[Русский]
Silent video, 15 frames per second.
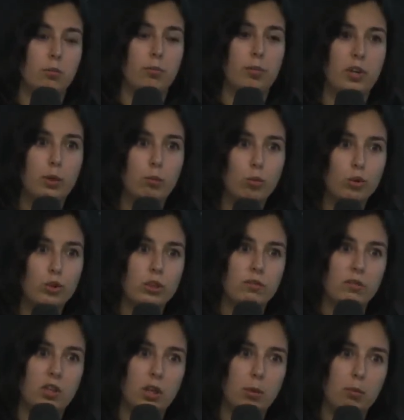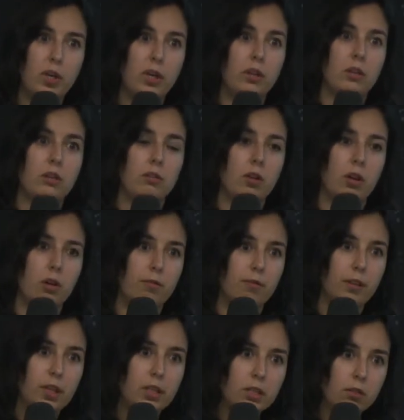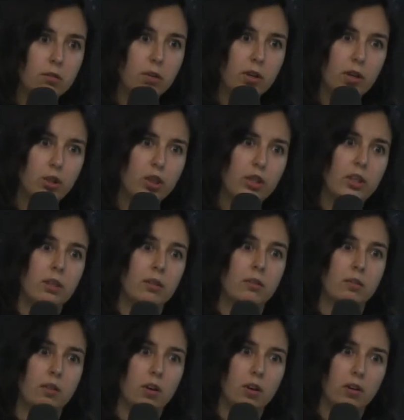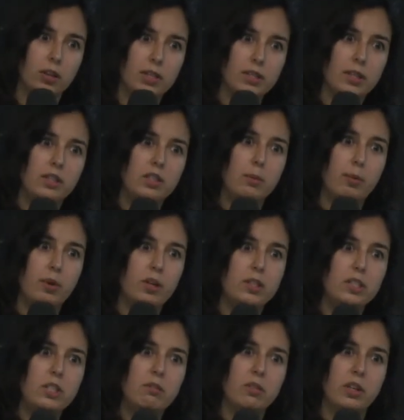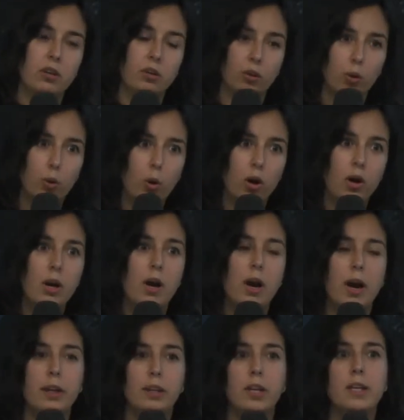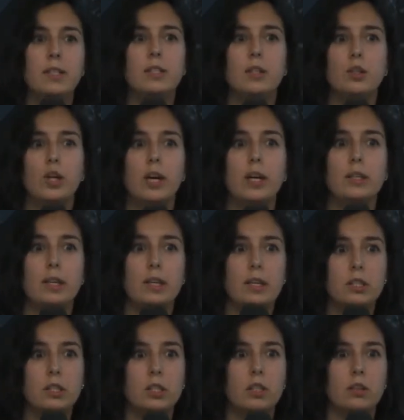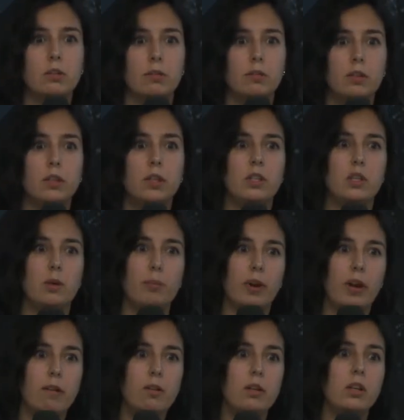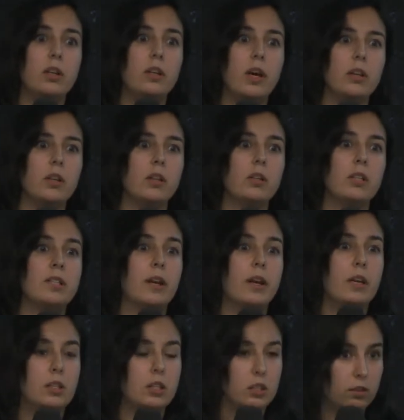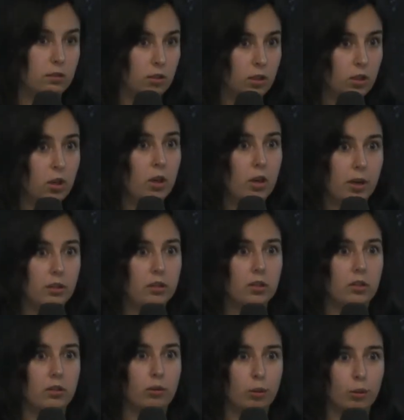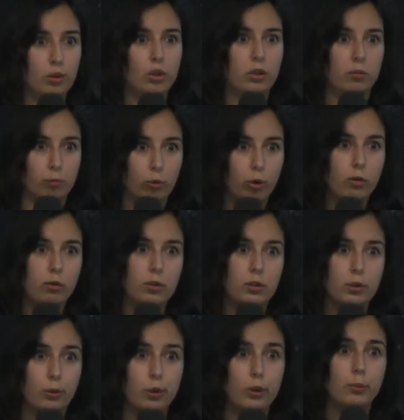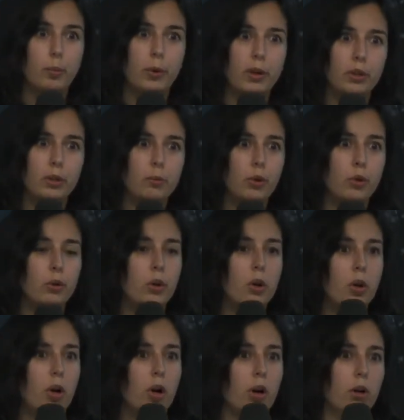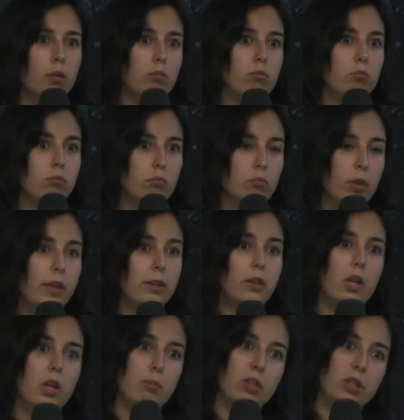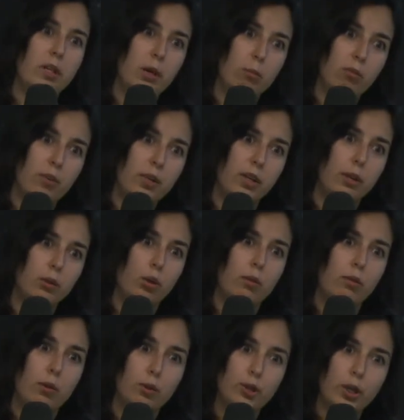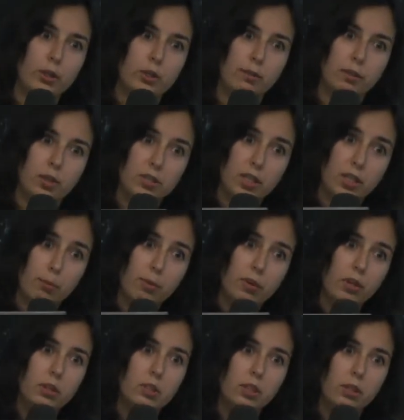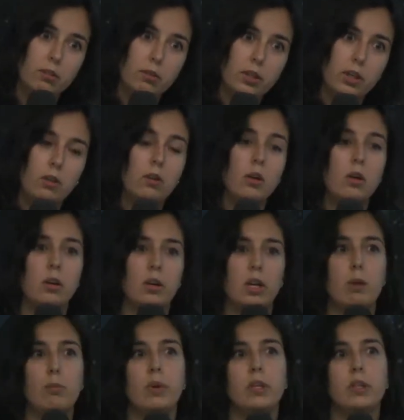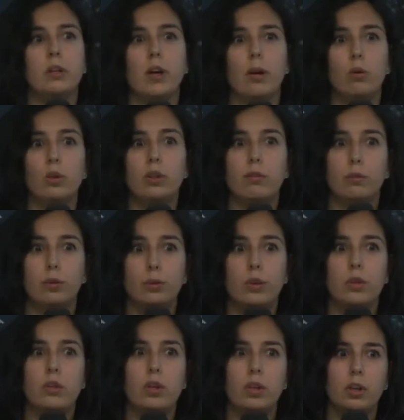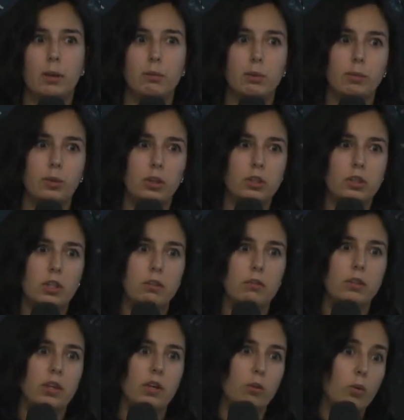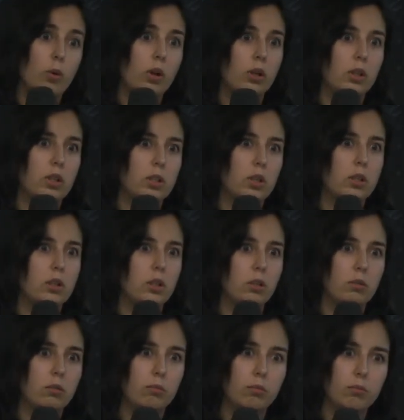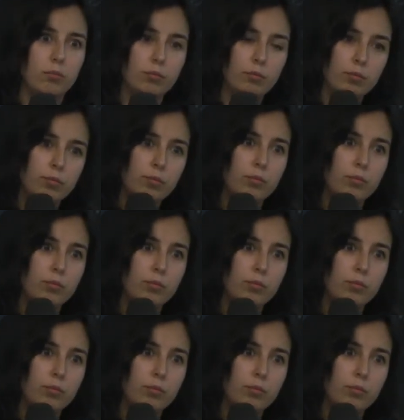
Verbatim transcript: преимуществ не имеет а, в финансовом выражении а, на стадии проектирования, но она снижает риски выдать неправильные данные на строительство. Это тоже многого стоит, поэтому а, это либо требования, которые включаются в ТЗ на проектирование, либо это какой-то внутренний регламент проектирования у организации. Чаще